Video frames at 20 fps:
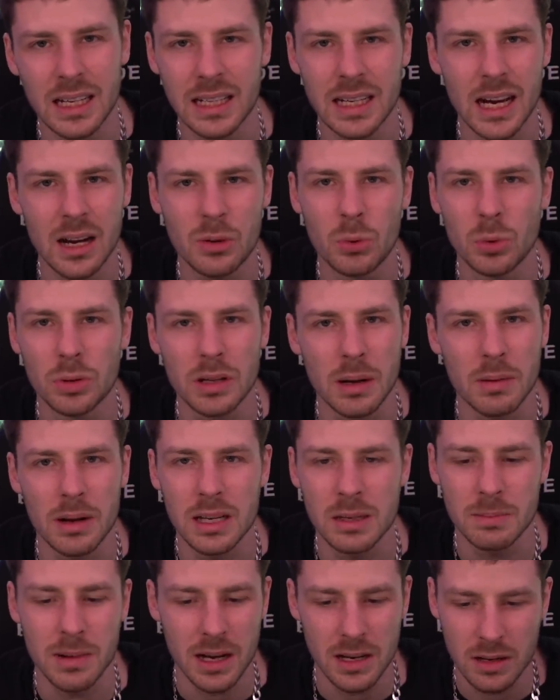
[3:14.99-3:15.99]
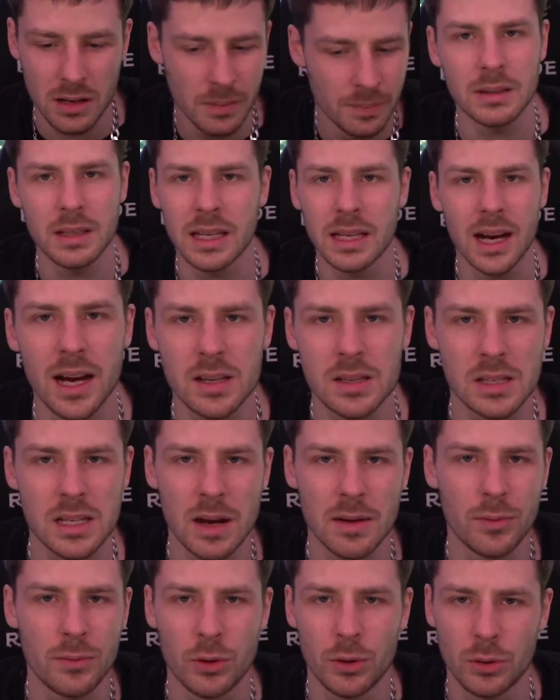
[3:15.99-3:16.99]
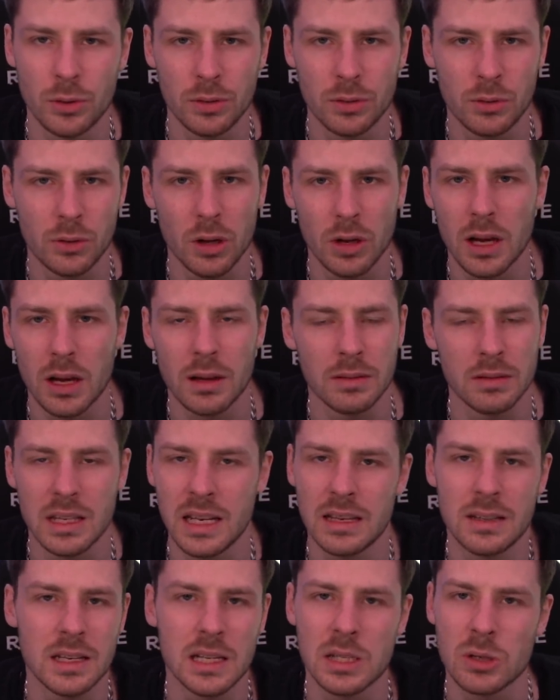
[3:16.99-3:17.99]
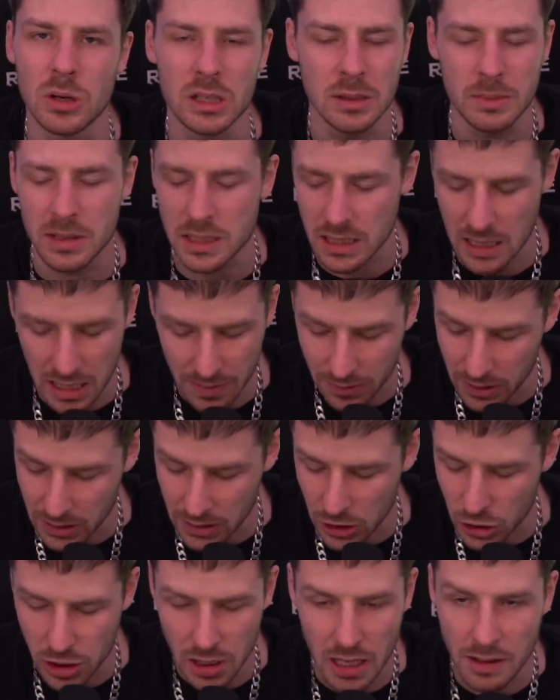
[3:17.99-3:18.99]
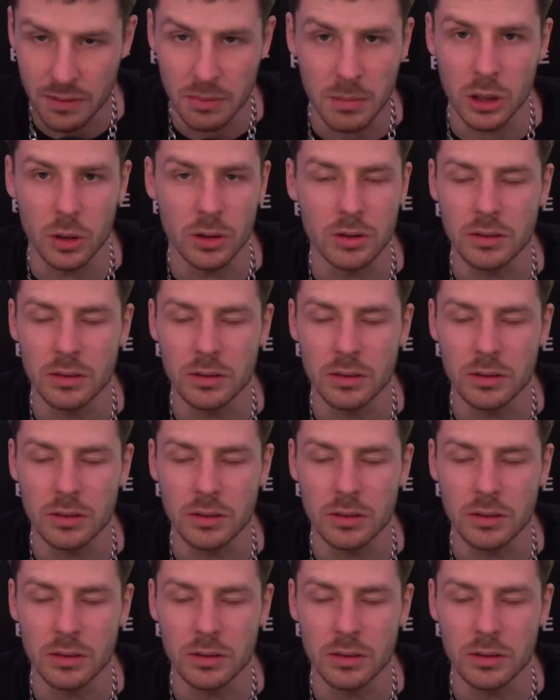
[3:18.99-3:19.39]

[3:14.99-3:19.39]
ja, gut, aber ich meine, den Gratis-Kaffee für einen Dollar, den, den sollte man sich einfach an der Stelle einfach mal